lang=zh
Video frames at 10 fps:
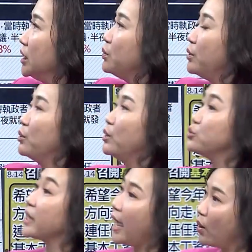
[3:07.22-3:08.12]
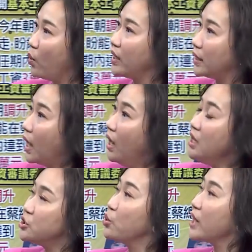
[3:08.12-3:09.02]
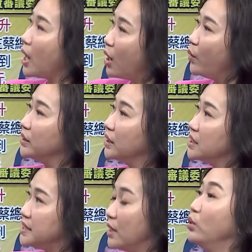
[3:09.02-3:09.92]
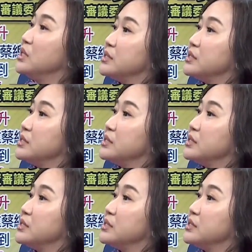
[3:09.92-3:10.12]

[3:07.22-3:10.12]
审议委员会就开会了，结果开完会的结